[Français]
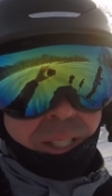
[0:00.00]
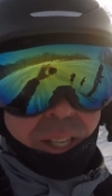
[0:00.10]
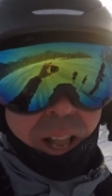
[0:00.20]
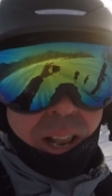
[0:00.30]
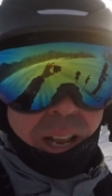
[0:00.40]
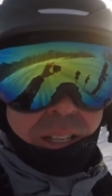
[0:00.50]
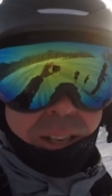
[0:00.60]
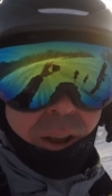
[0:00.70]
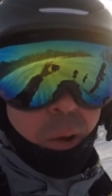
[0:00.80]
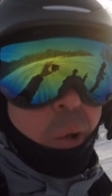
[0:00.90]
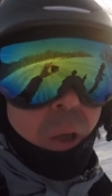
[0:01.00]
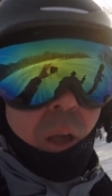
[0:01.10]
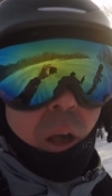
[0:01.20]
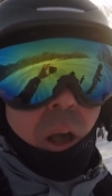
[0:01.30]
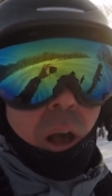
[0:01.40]
ça dans l'action
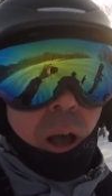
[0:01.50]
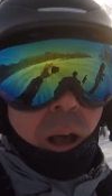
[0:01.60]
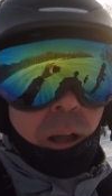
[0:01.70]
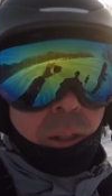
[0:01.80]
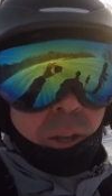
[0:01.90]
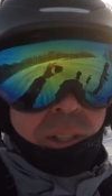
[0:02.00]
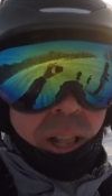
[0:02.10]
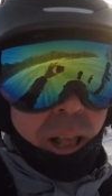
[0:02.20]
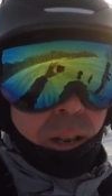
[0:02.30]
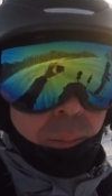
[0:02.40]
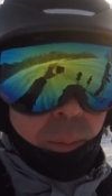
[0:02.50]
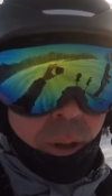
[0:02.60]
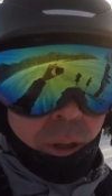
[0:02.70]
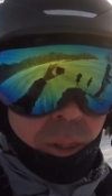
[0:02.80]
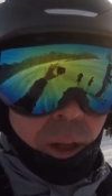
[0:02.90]
en un slalom euh,